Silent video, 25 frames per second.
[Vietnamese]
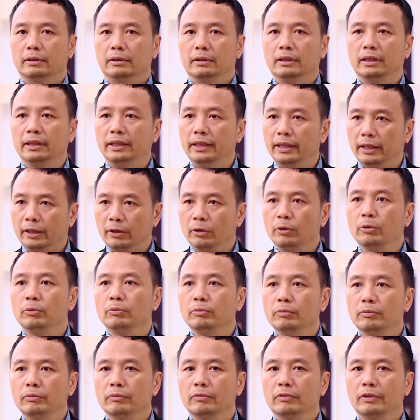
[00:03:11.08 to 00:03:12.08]
thực hiện
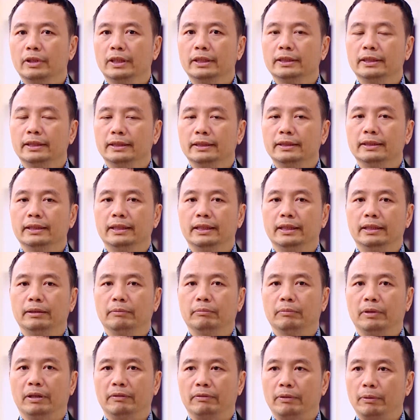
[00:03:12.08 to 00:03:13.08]
đúng với những gì
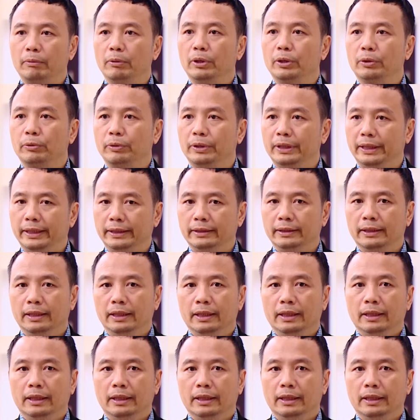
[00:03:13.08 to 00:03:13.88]
mà pháp luật quy định